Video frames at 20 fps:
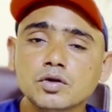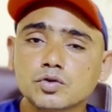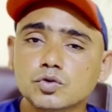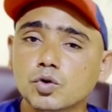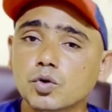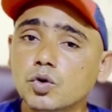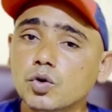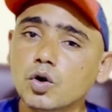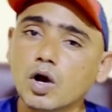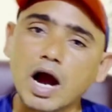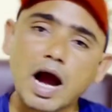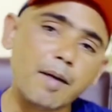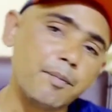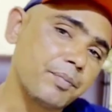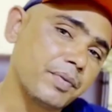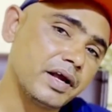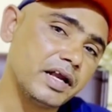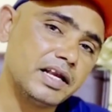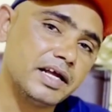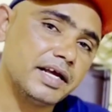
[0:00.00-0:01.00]
तो
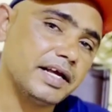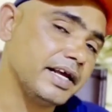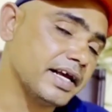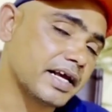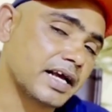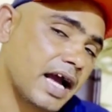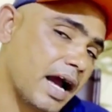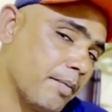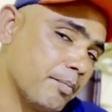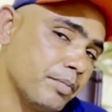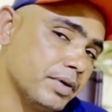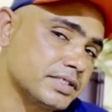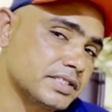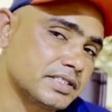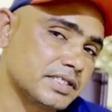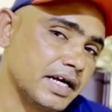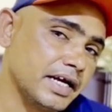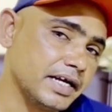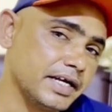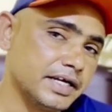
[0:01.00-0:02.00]
आपके लिए एक काम
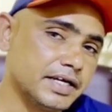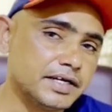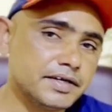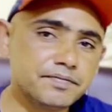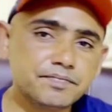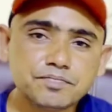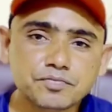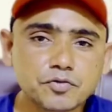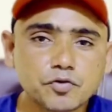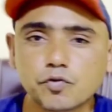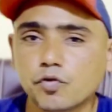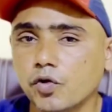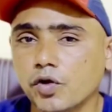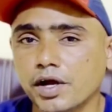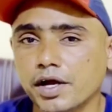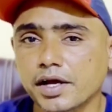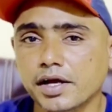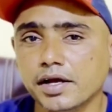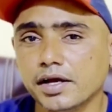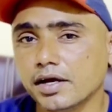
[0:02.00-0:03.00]
बचता है वो
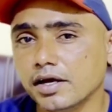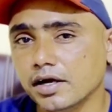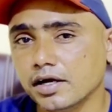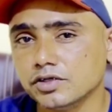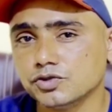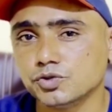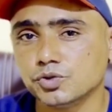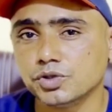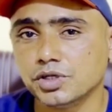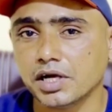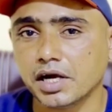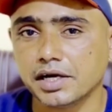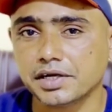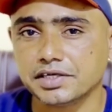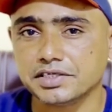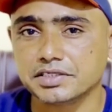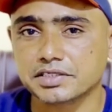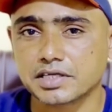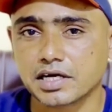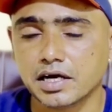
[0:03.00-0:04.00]
है जूनियर
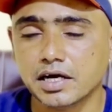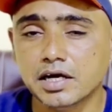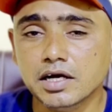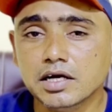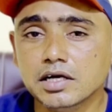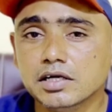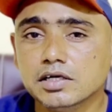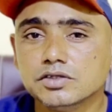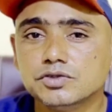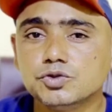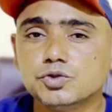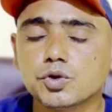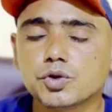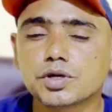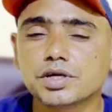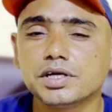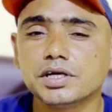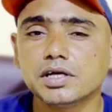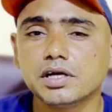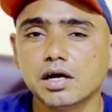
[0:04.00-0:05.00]
आर्टिस्ट का जो
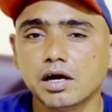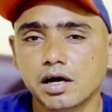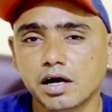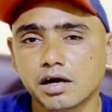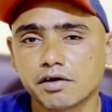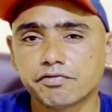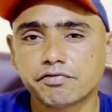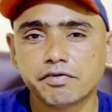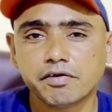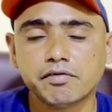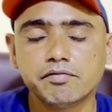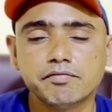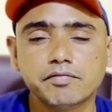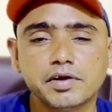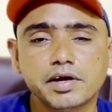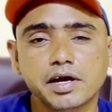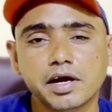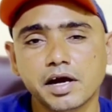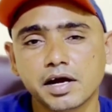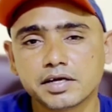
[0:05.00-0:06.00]
कि हर फिल्म
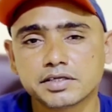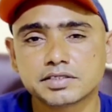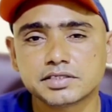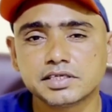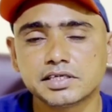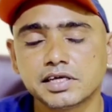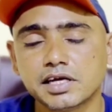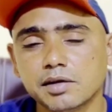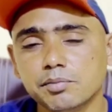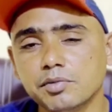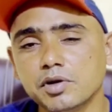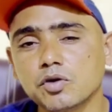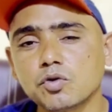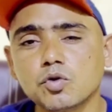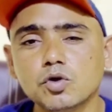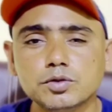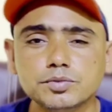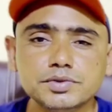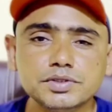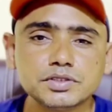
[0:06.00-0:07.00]
में हर सीरियल में
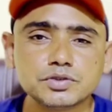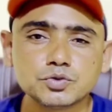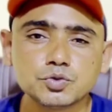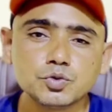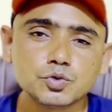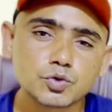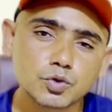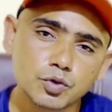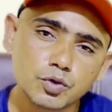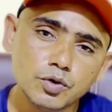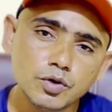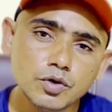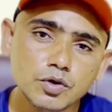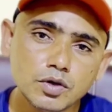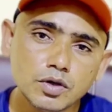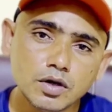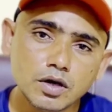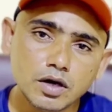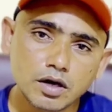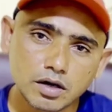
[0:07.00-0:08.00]
कोई भी शूट हो
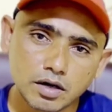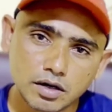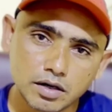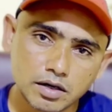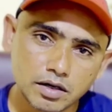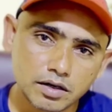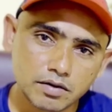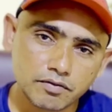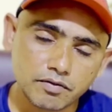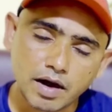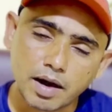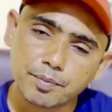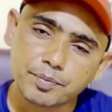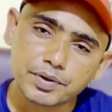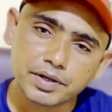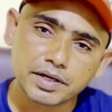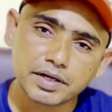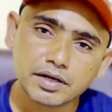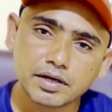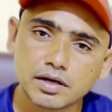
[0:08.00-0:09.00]
वहाँ
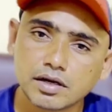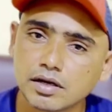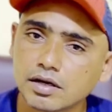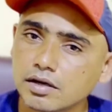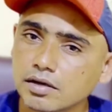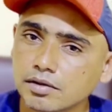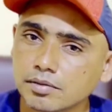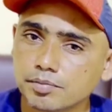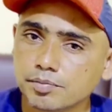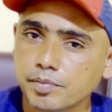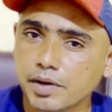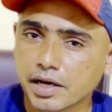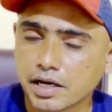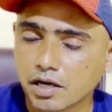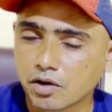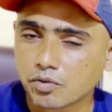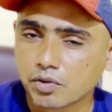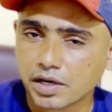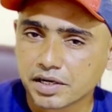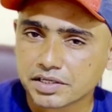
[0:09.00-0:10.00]
पे
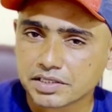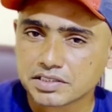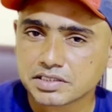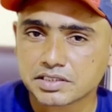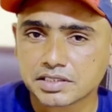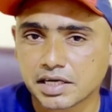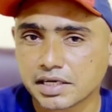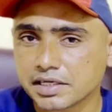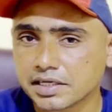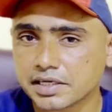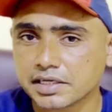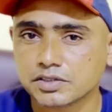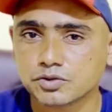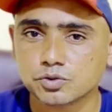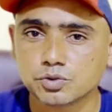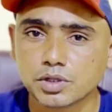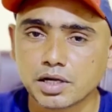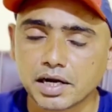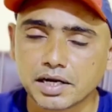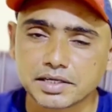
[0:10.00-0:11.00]
बैकग्राउंड आर्टिस्ट यानी कि
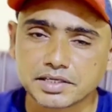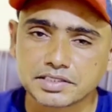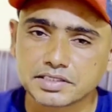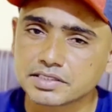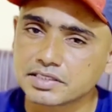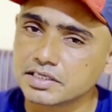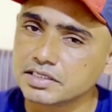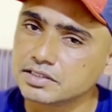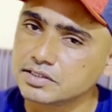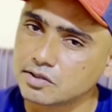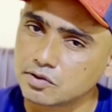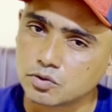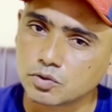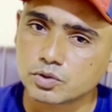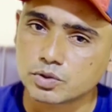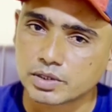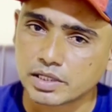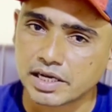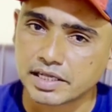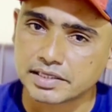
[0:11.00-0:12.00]
जूनियर आर्टिस्ट की
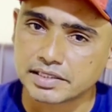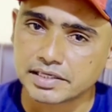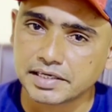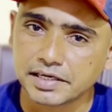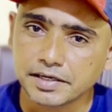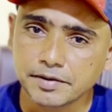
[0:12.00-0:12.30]
ज़रूरत रहती